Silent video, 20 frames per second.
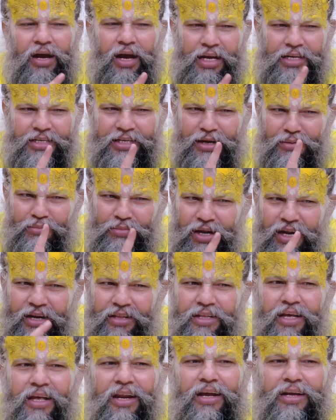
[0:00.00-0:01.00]
ऐसे ही हम
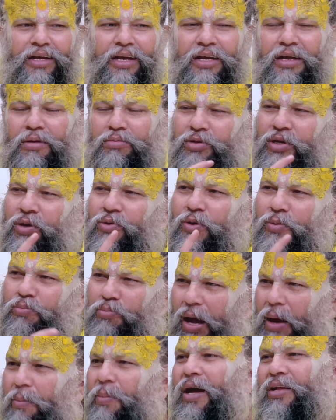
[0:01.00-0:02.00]
डरते रहेंगे कि हमसे कोई
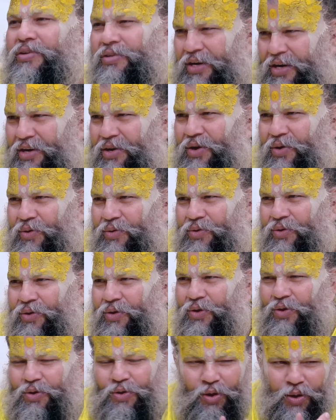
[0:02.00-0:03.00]
पाप आचरण ना हो
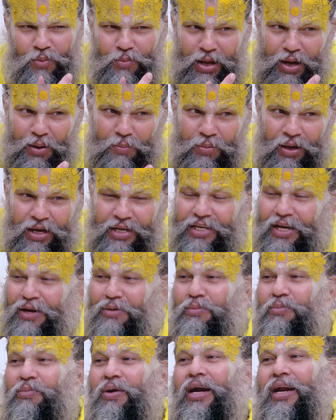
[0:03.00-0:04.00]
हमारा भजन
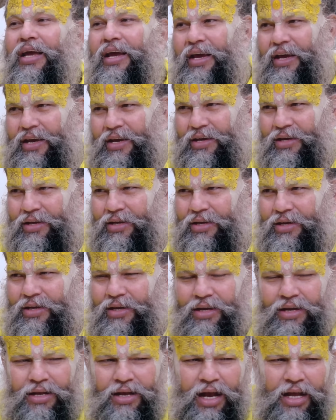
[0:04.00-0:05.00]
बढ़े
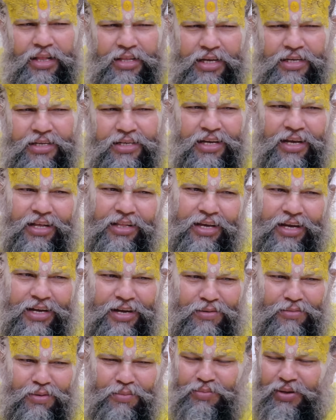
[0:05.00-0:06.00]
अधिक से अधिक
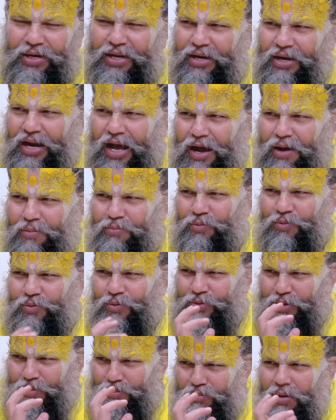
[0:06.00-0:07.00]
हम अपने नाम
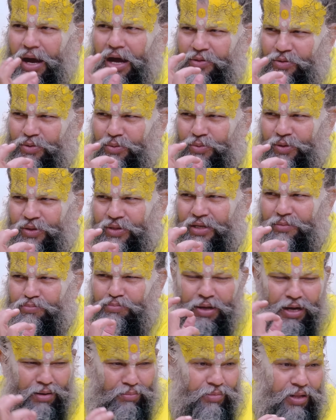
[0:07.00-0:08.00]
को जब महत्व बुद्धि
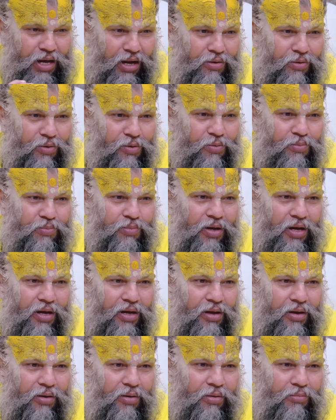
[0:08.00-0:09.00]
परम धन रूप
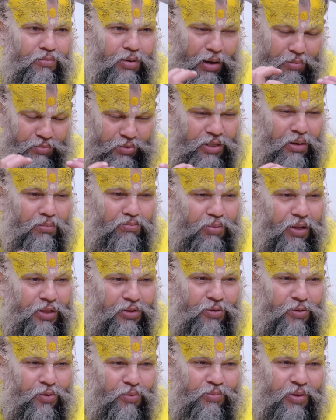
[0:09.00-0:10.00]
परम
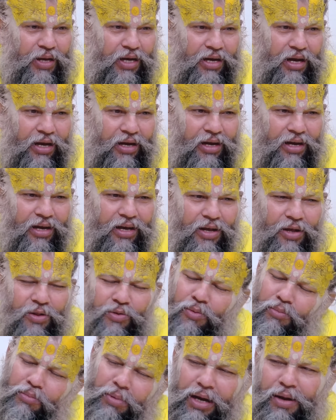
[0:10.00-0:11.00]
संपत्ति रूप देखेंगे
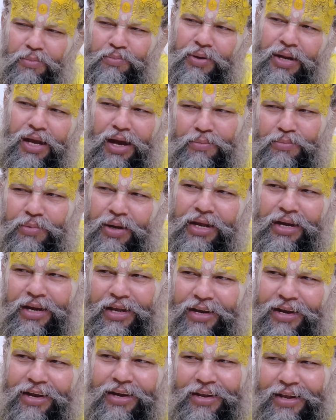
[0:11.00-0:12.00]
तो मन अपने आप
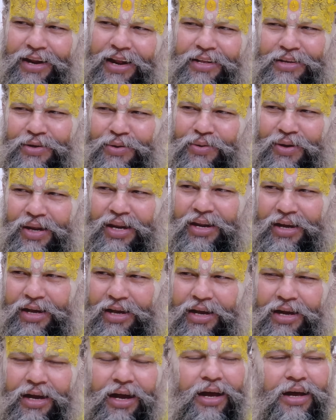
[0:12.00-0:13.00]
लेने के लिए राजी होने
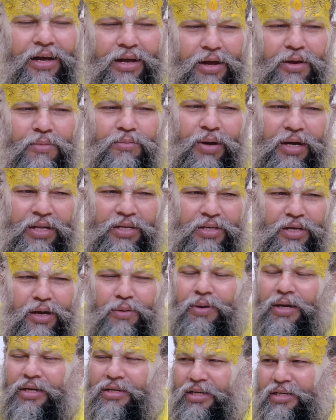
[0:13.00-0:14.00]
लगेगा पर
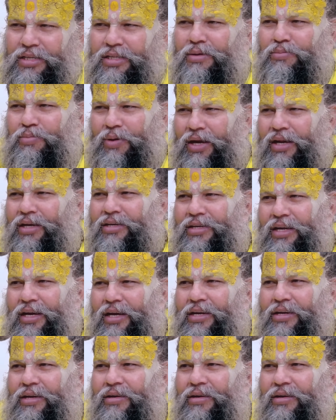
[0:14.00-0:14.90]
जबरदस्ती पहले से